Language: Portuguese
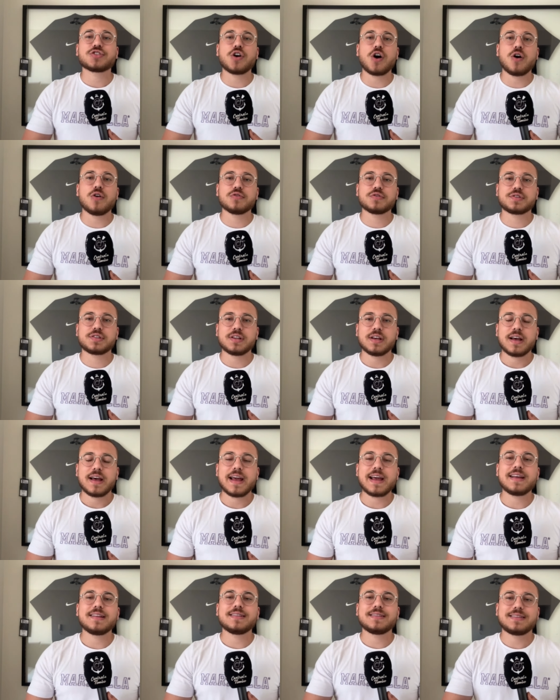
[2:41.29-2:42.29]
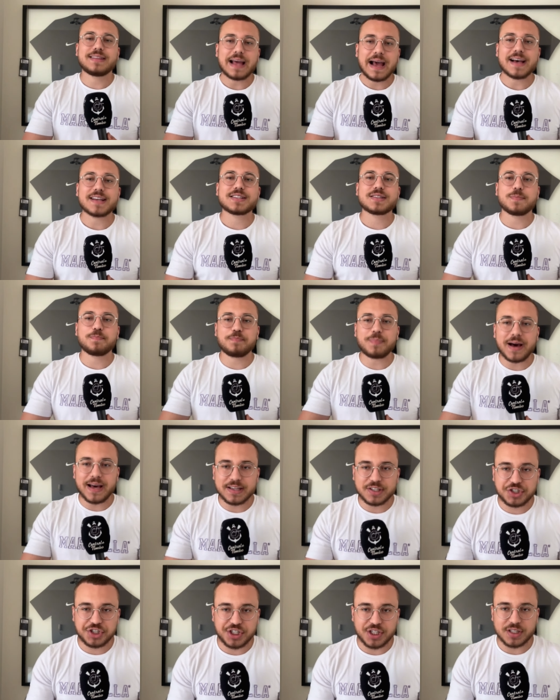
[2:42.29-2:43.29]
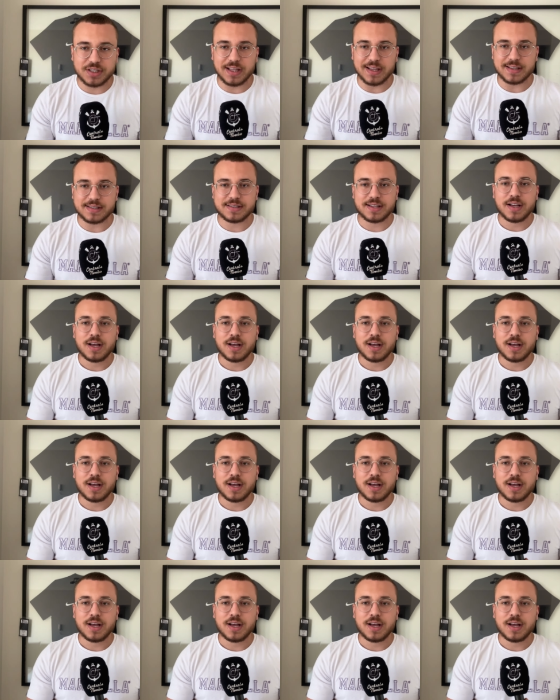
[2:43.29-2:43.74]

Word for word: gols em dez partidas.